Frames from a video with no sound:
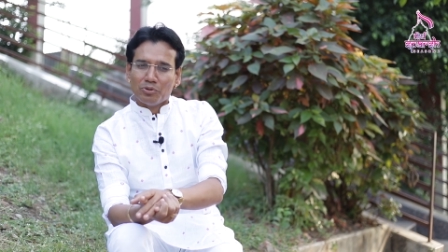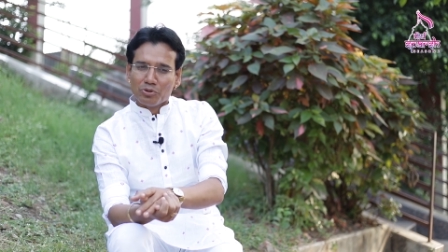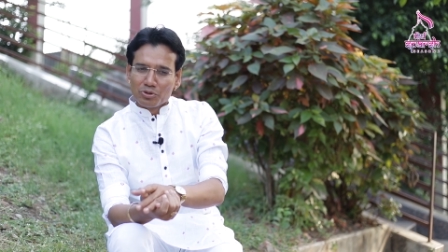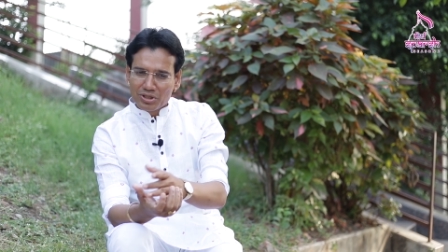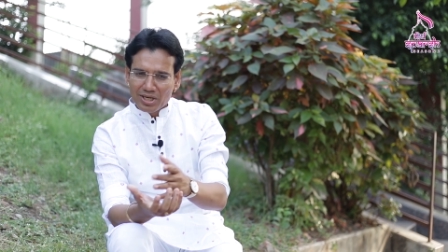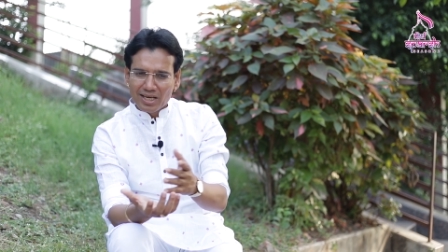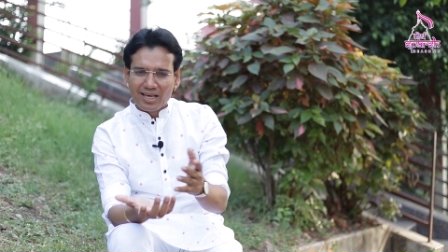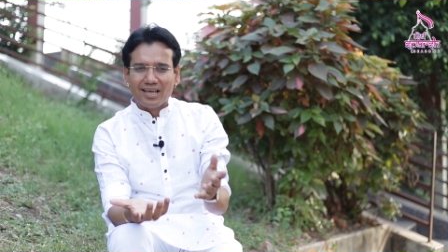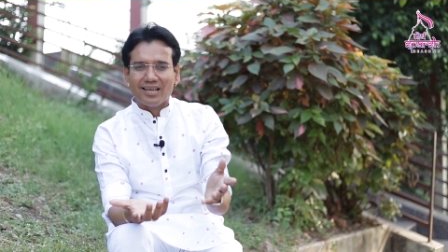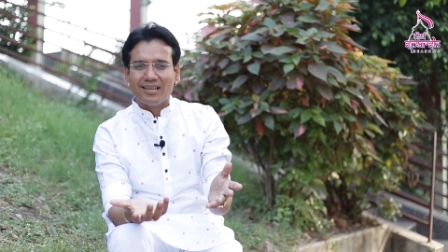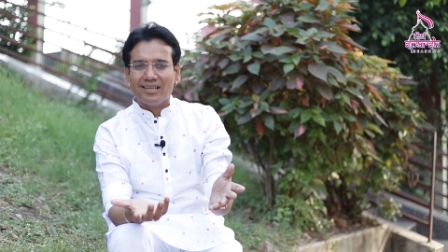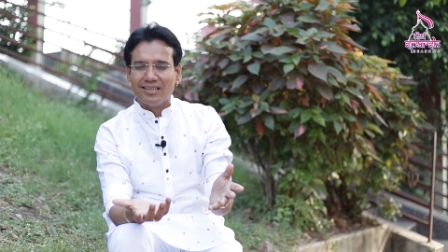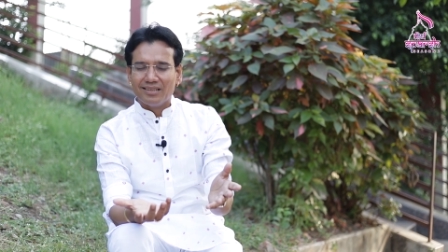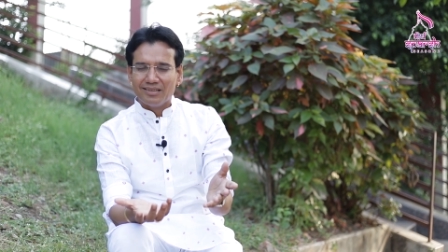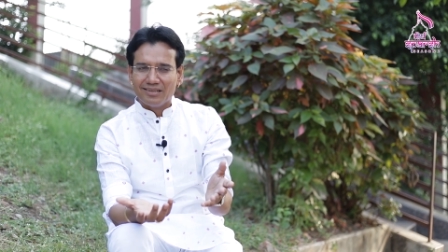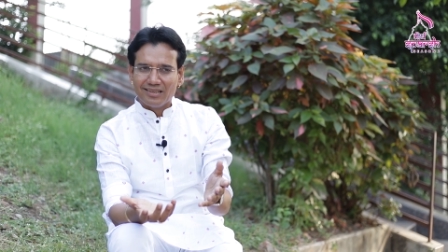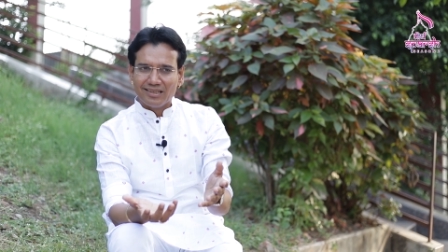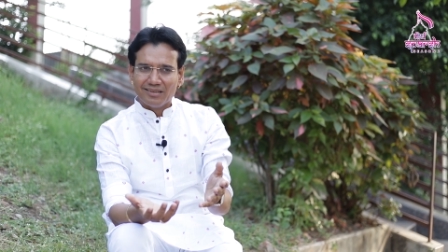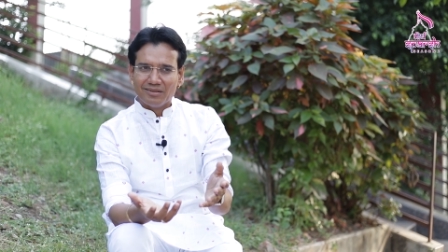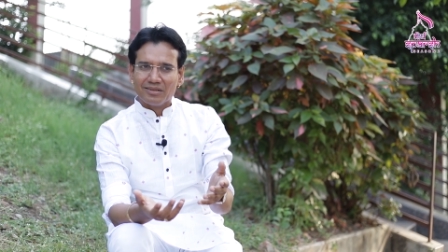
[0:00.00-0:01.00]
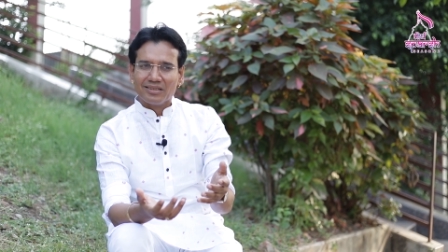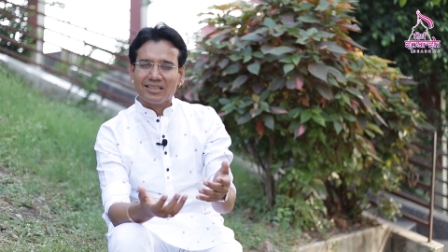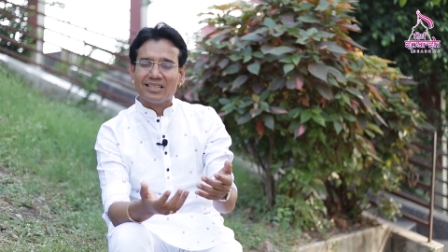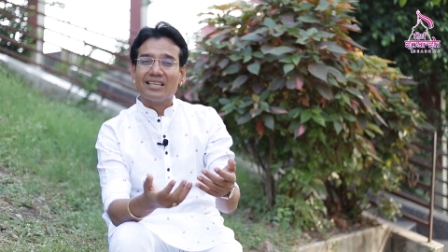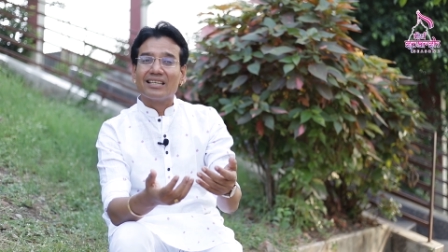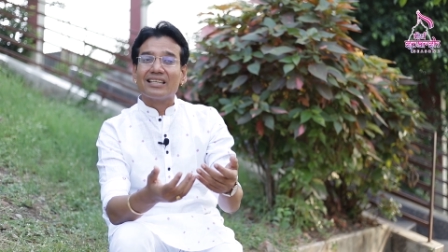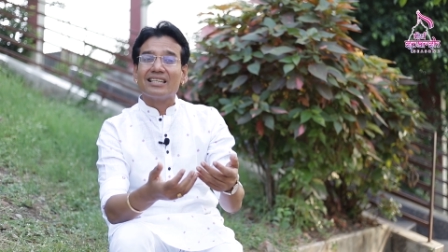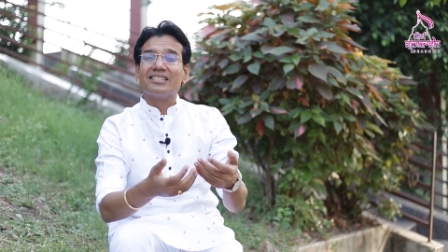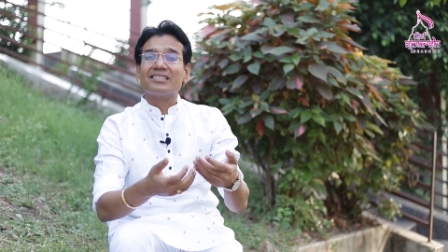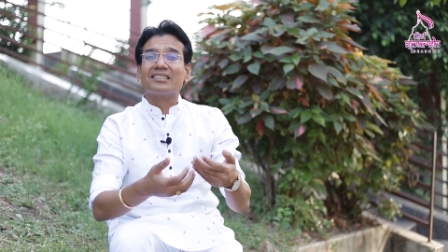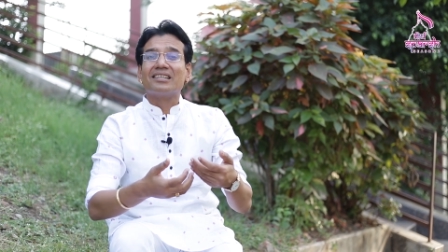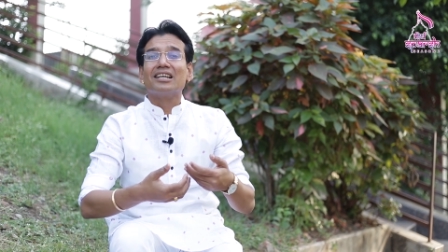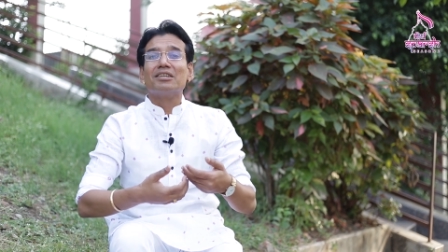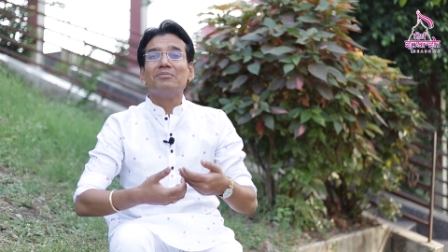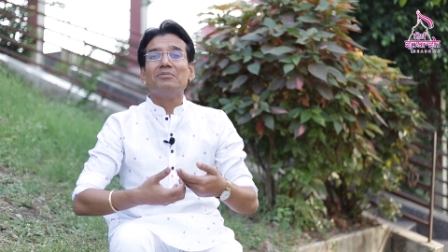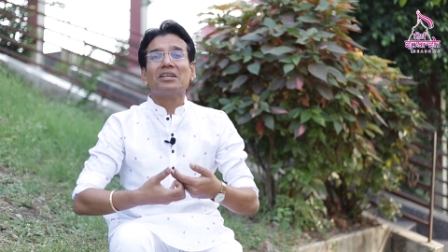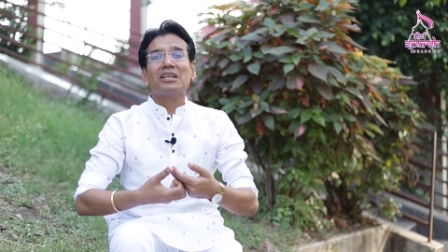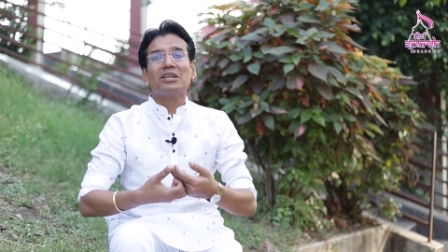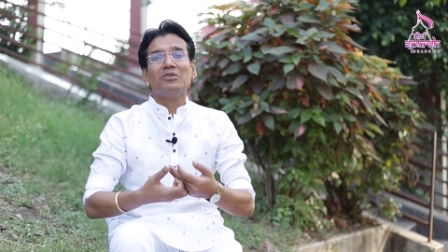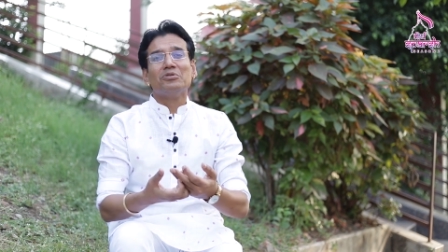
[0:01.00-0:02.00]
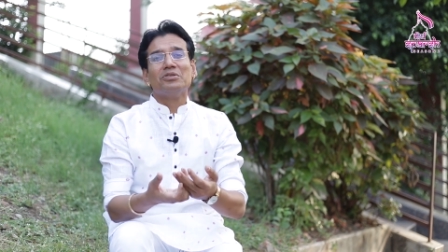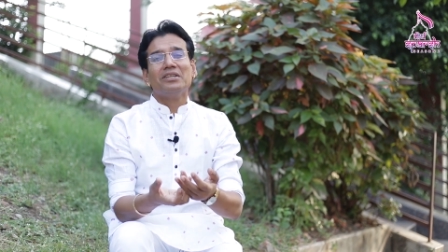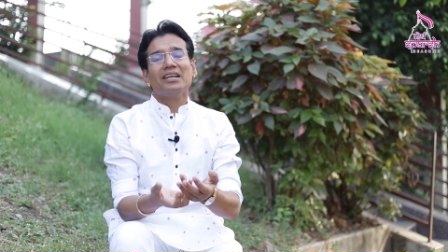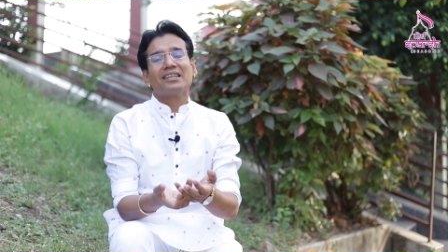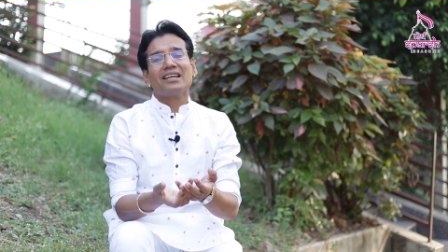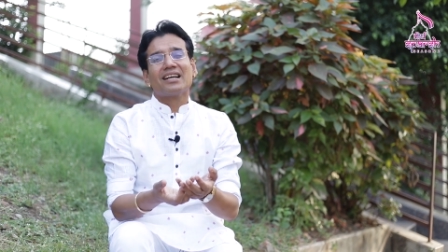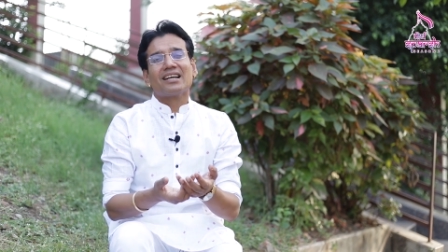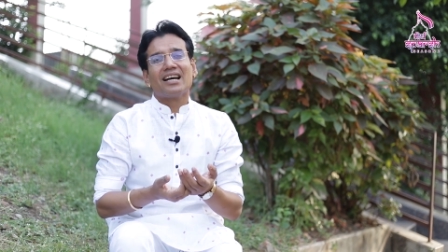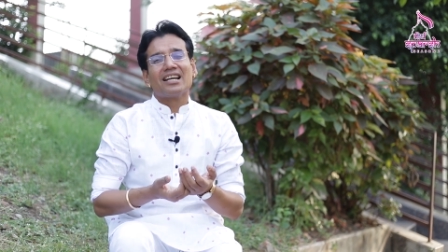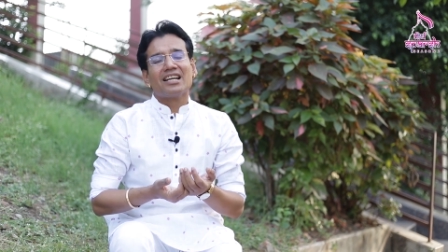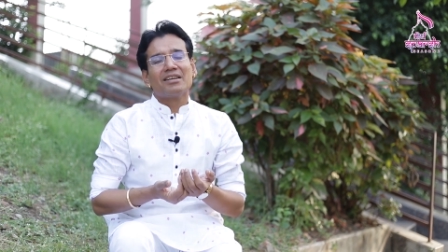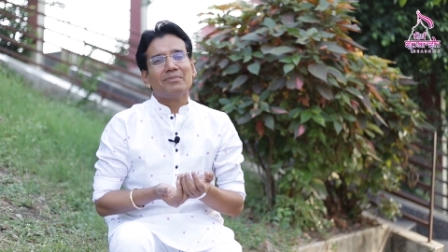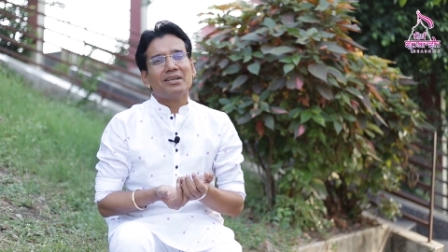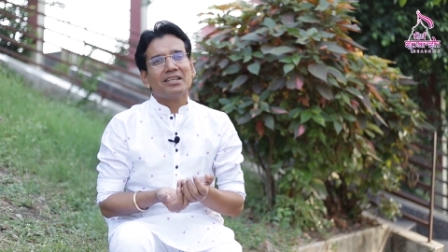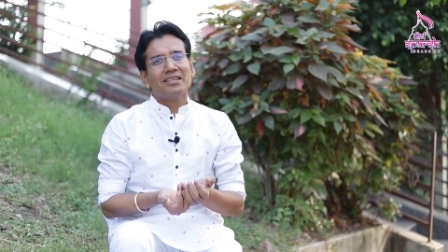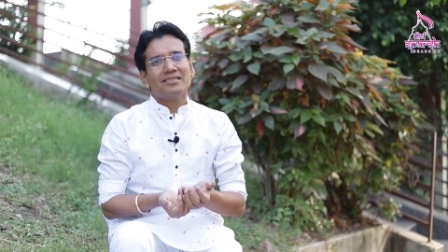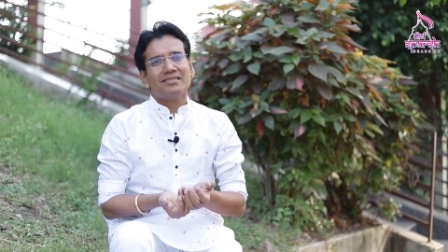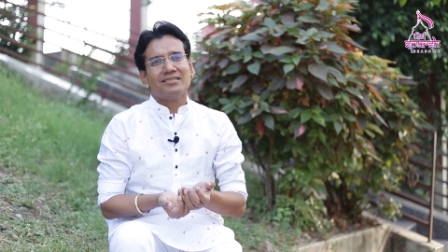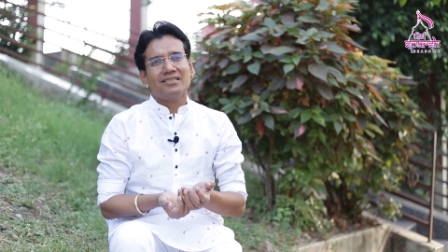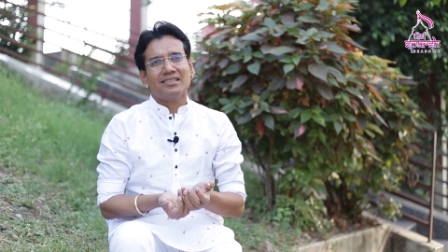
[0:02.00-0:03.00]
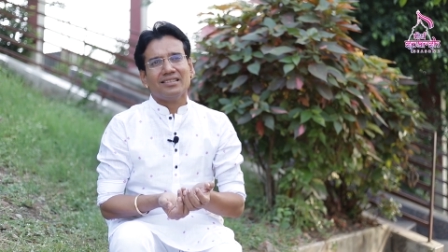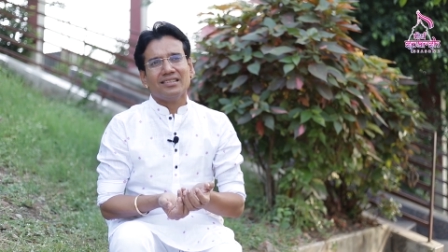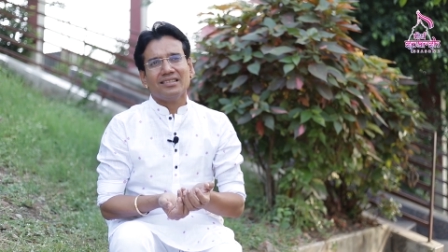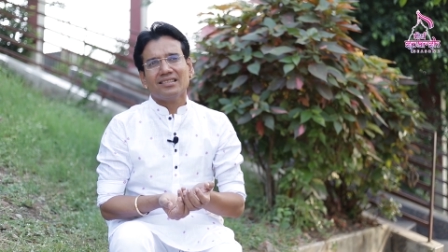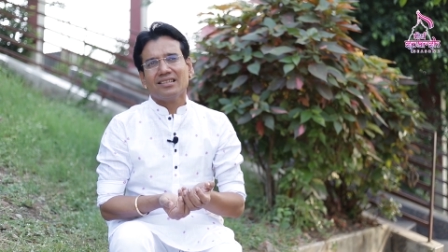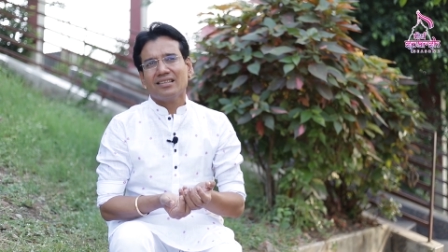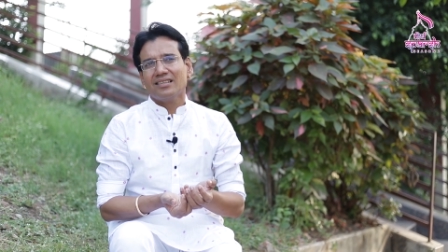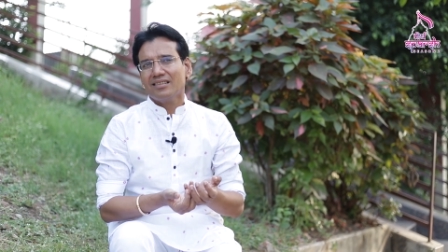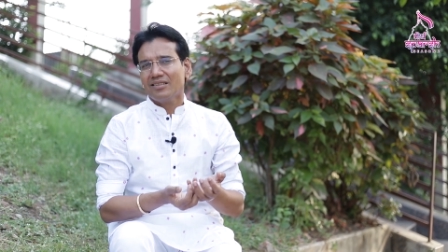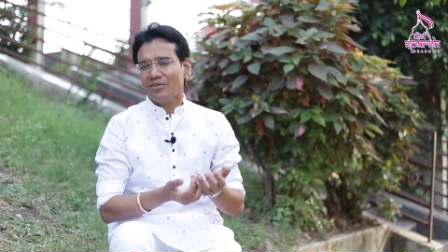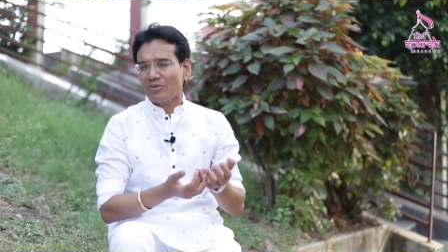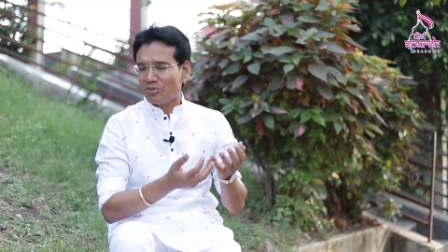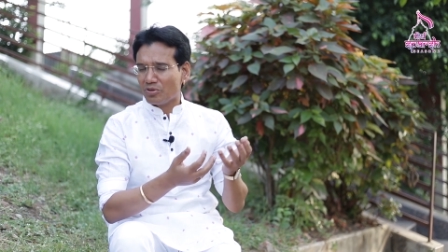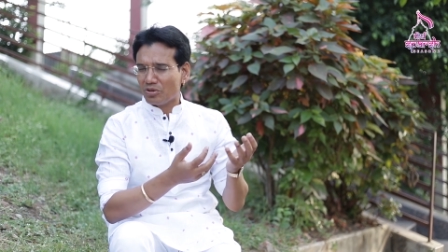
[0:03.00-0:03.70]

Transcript: पूछा कि किस कर्म के उदय के कारण मेरी स्थिति है